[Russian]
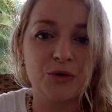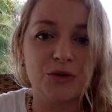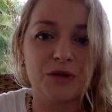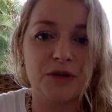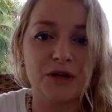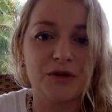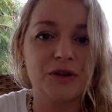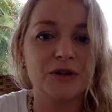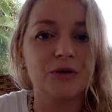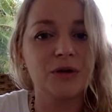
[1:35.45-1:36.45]
что здесь
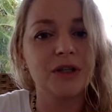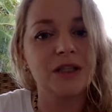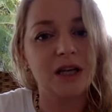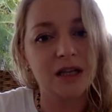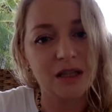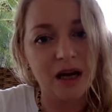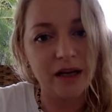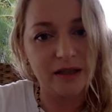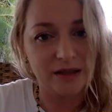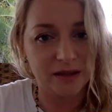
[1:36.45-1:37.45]
выращиваются другие
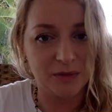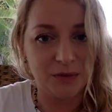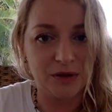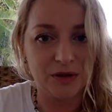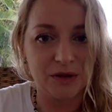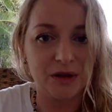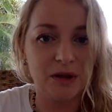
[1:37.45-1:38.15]
сорта этих специй.